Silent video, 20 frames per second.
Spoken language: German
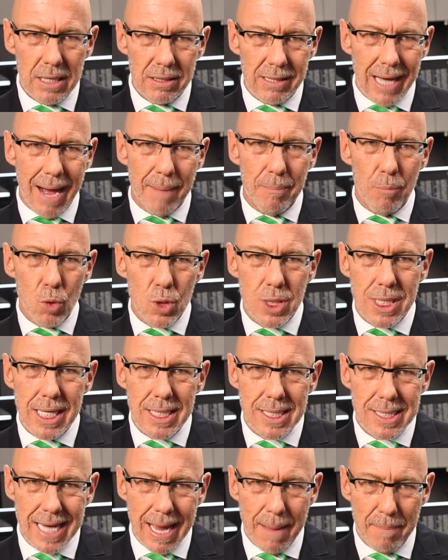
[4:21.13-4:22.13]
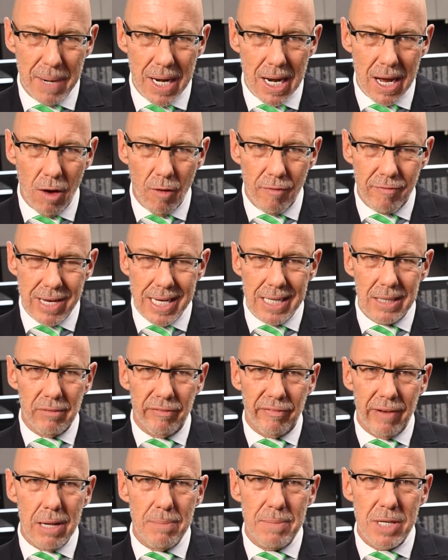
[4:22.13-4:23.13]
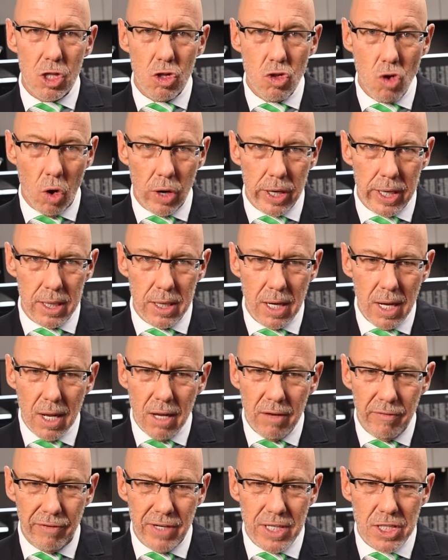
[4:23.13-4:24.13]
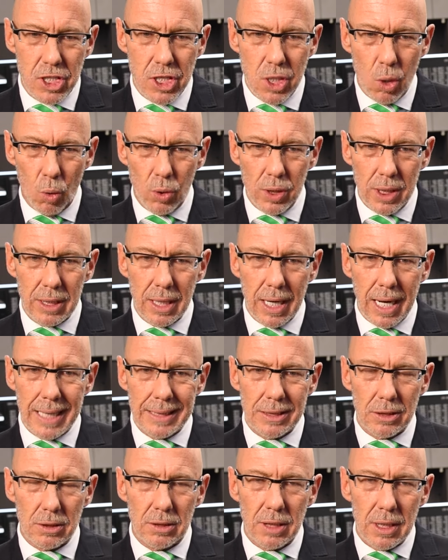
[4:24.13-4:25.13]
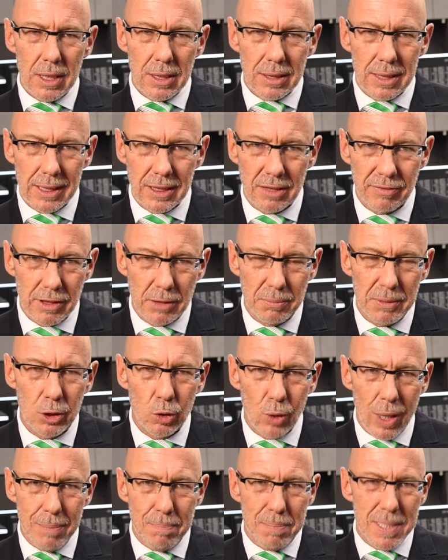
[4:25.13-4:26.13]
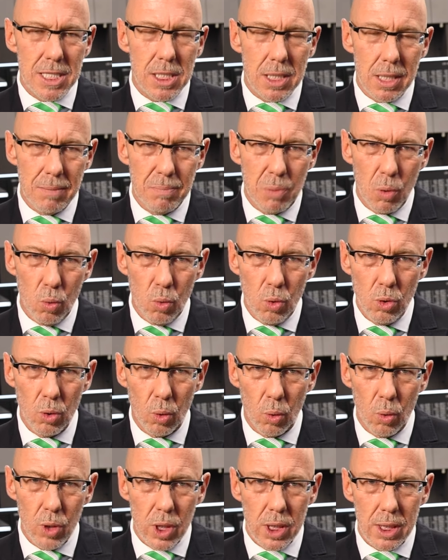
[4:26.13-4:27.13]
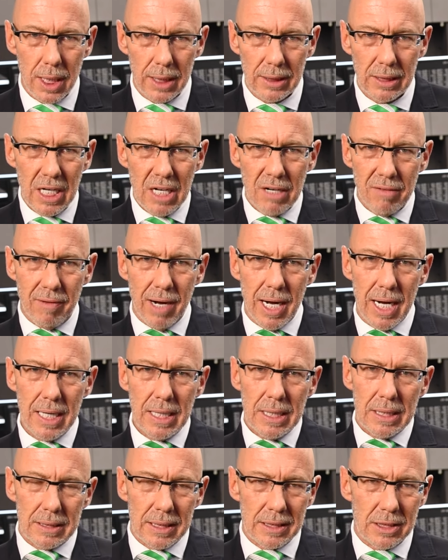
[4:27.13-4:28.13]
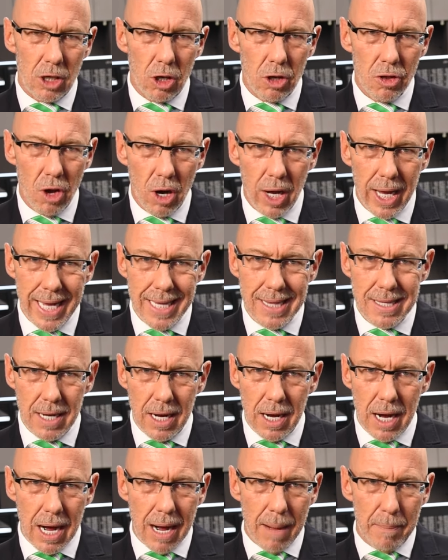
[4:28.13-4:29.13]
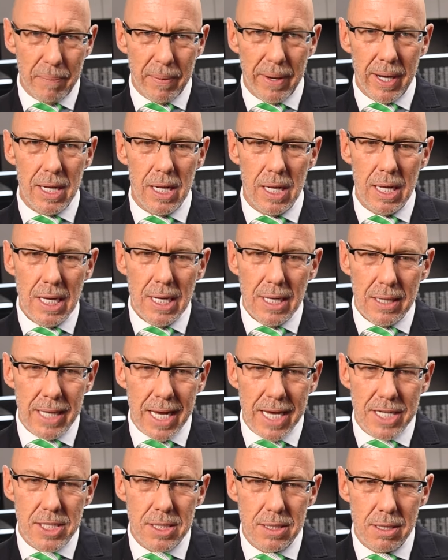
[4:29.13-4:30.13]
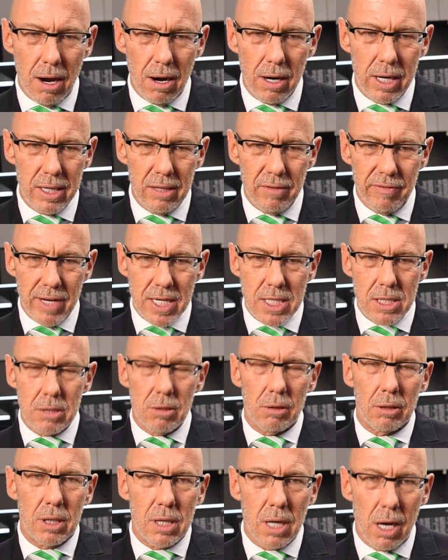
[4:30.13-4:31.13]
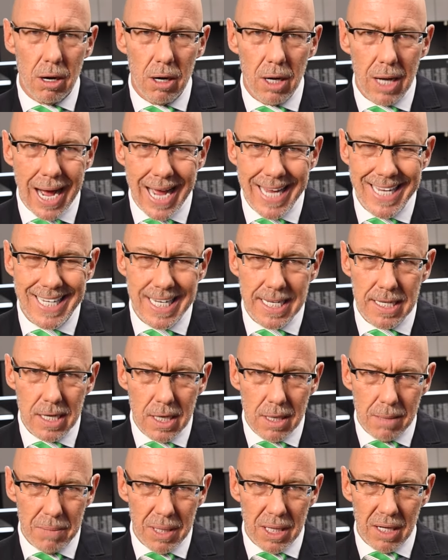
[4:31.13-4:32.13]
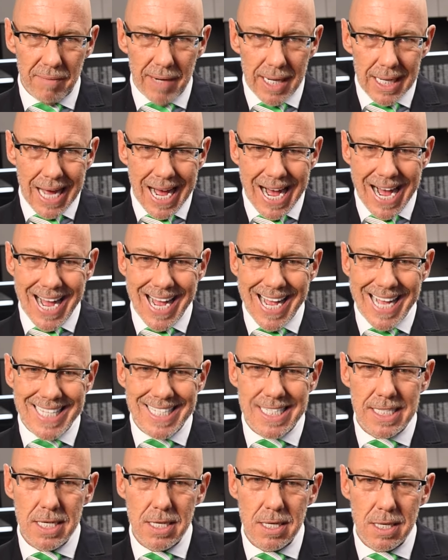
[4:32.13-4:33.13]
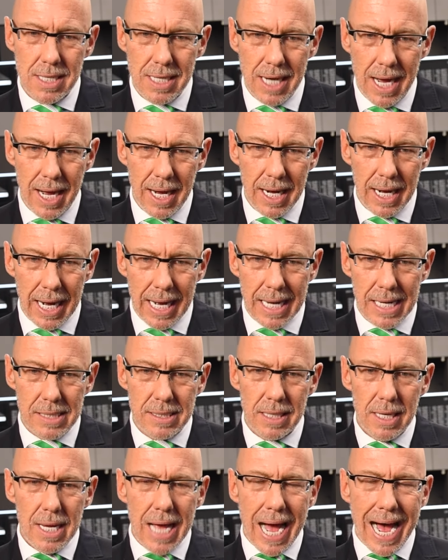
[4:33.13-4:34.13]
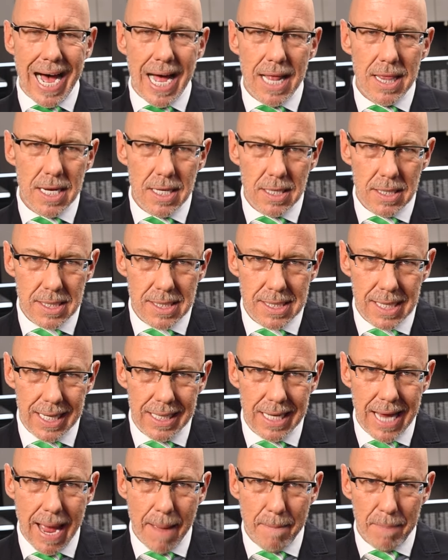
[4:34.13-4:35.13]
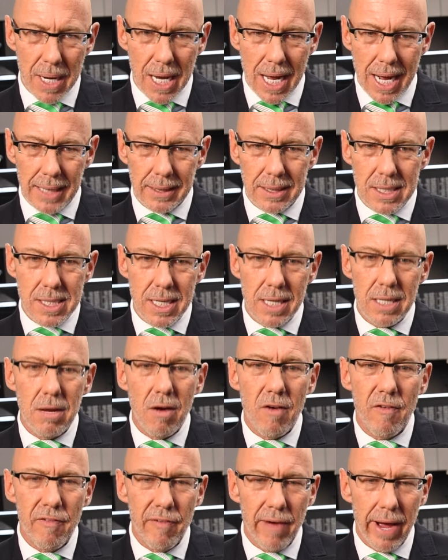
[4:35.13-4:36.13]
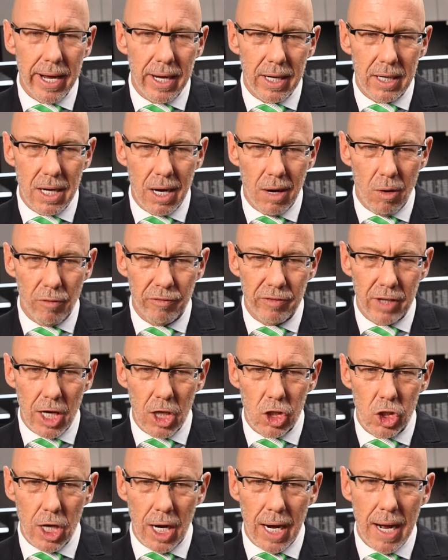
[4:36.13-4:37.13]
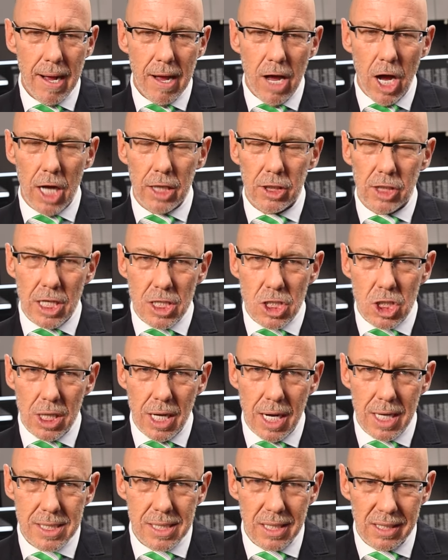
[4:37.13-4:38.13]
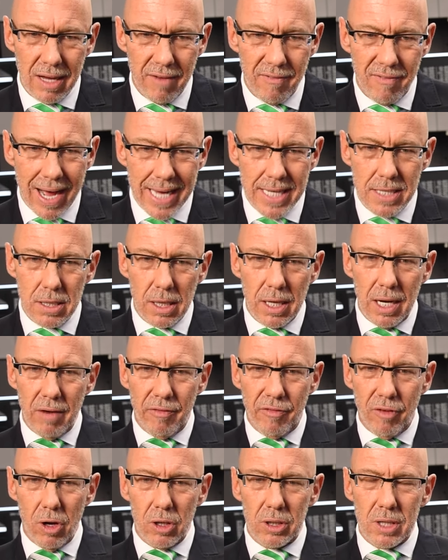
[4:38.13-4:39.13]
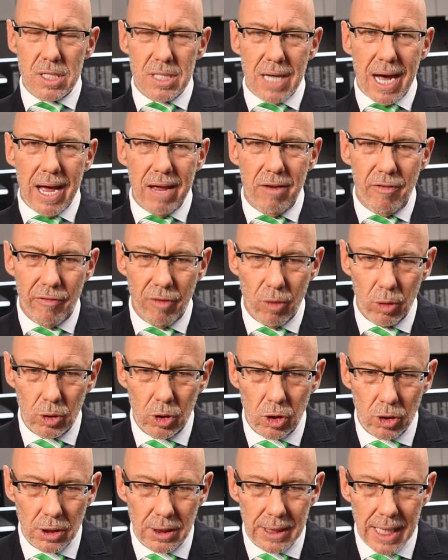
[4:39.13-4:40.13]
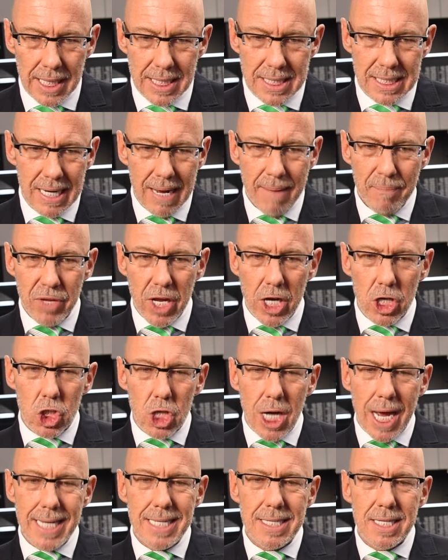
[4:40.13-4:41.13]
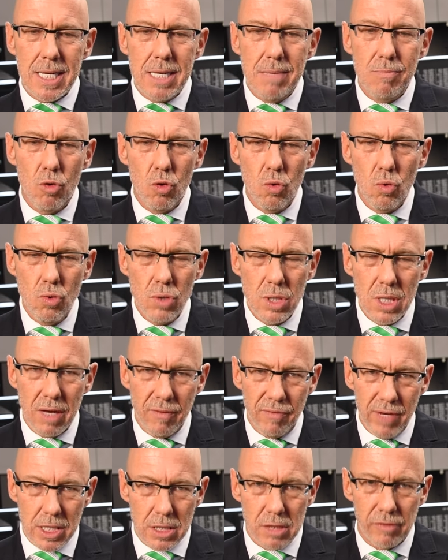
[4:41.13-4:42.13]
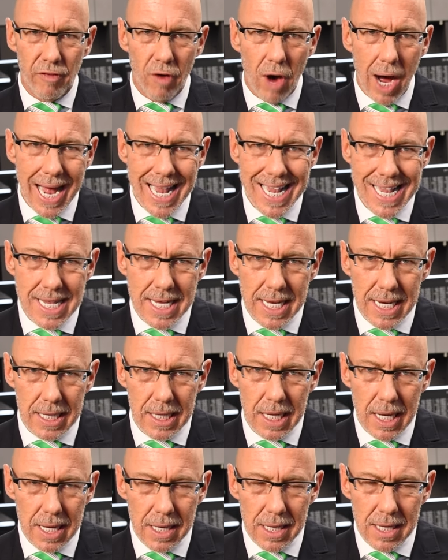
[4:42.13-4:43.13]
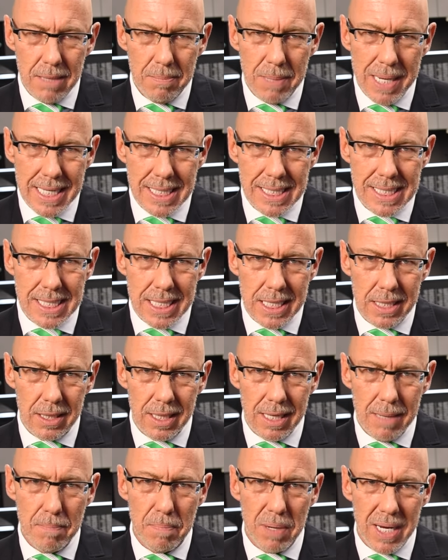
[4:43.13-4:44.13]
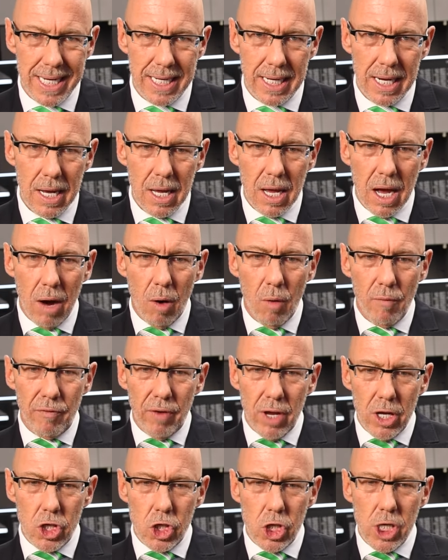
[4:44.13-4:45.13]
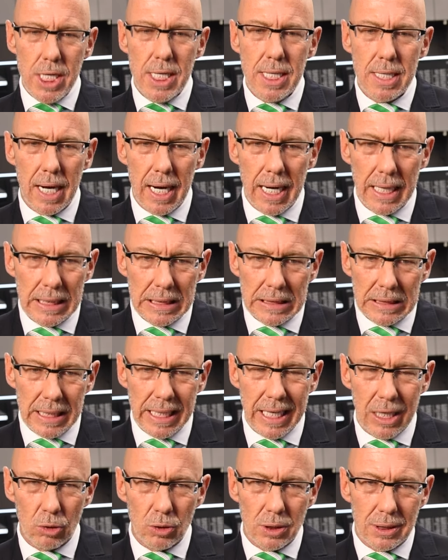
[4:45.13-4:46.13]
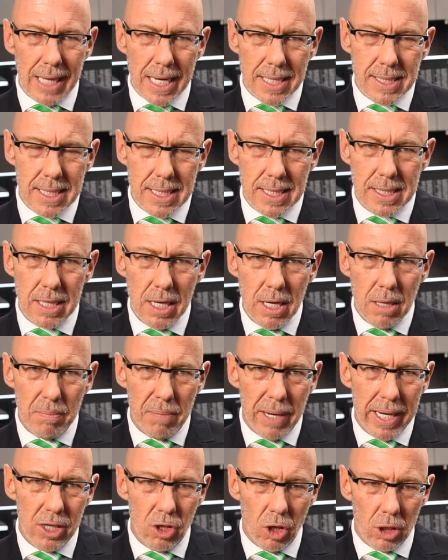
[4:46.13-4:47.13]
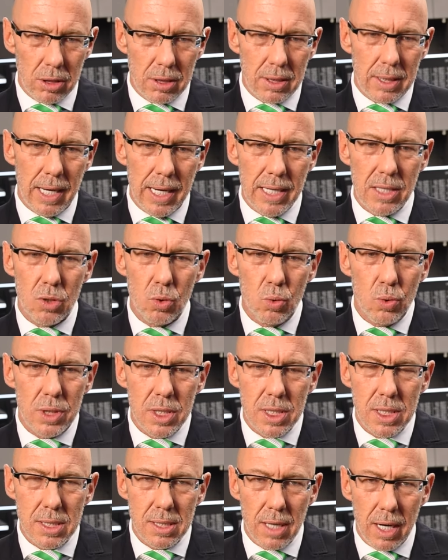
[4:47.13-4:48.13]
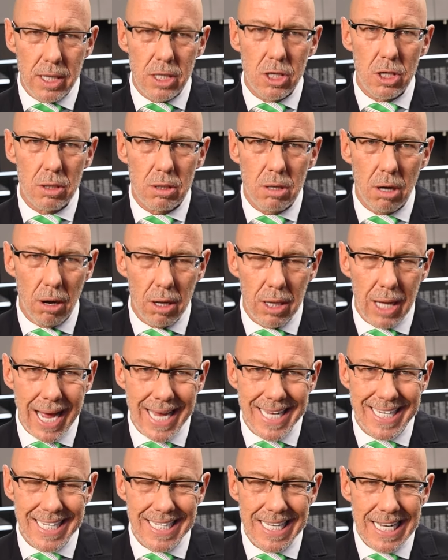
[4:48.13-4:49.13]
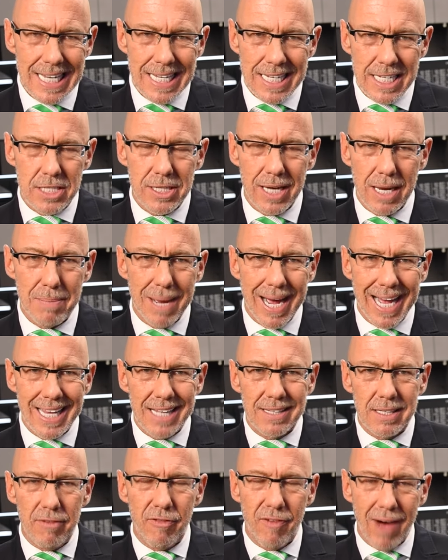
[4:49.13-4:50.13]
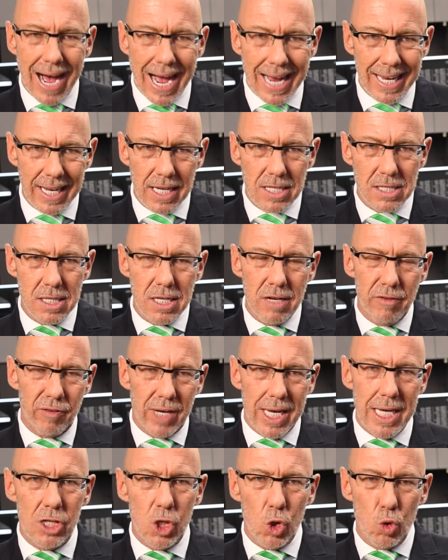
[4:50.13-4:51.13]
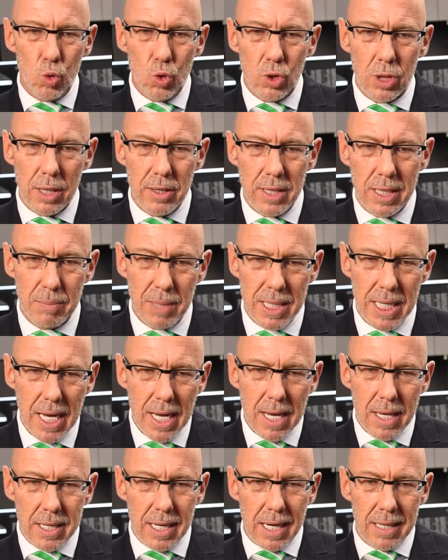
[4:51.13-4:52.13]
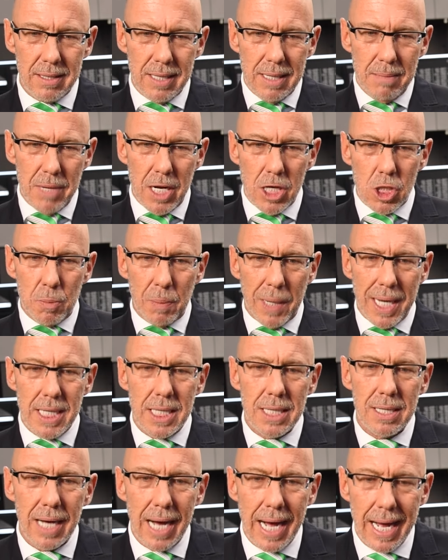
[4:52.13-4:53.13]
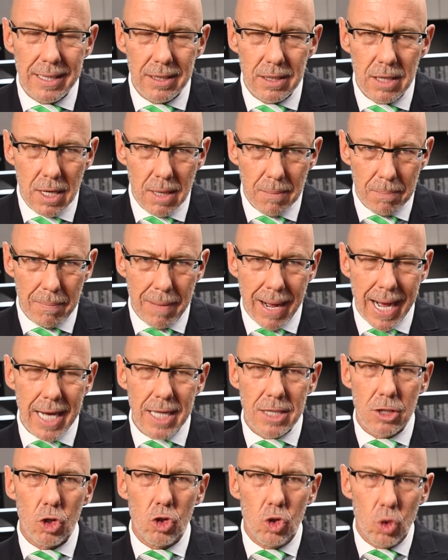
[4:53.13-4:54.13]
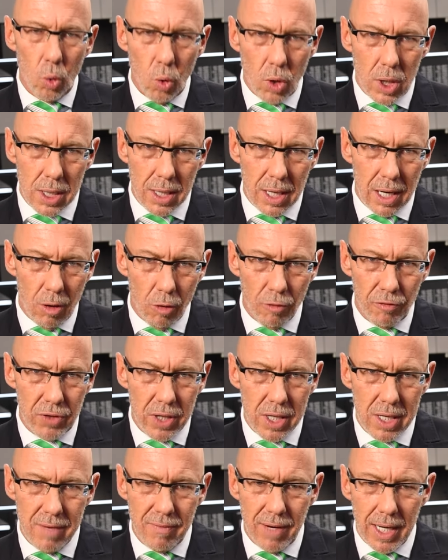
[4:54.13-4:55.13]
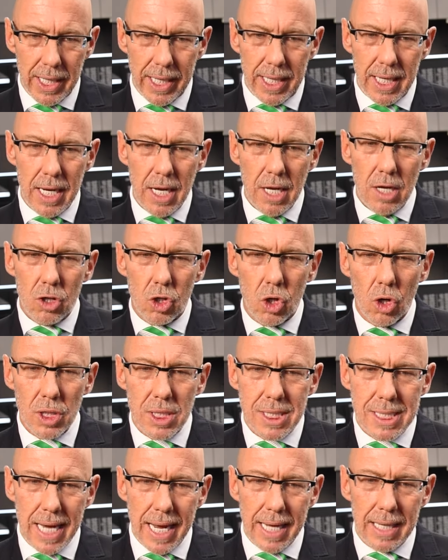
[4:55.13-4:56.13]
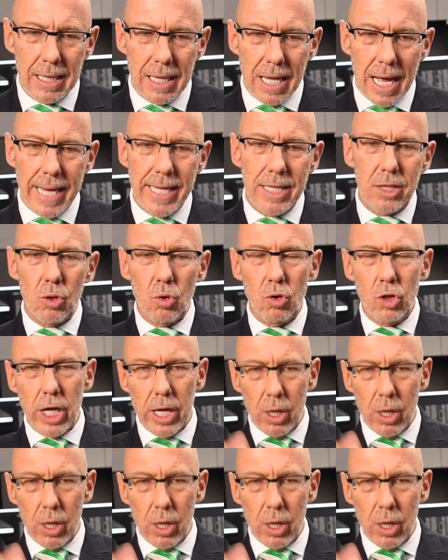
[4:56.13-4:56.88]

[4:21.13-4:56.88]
Da muss jetzt Apple auf jeden Fall mit neuen Visionen ran. Und das, was mich so ein bisschen beunruhigt hat, war, dass auch noch Ende April der Star-Investor Carl Icahn, mittlerweile 80 Jahre alt, alle seine Apple-Aktien verkauft hat. Ja, er hat ganz klar gesagt, der weitere Erfolg des iPhone-Konzerns, der scheint ihm ungewiss, vor allen Dingen in Hinsicht im Blick auf China. Naja, und das ist bei Gott kein gutes Zeichen. Carl Icahn ist ja immer relativ aggressiv, geht die Unternehmen ja dementsprechend an, macht Druck auf die jeweilige Konzernleitung.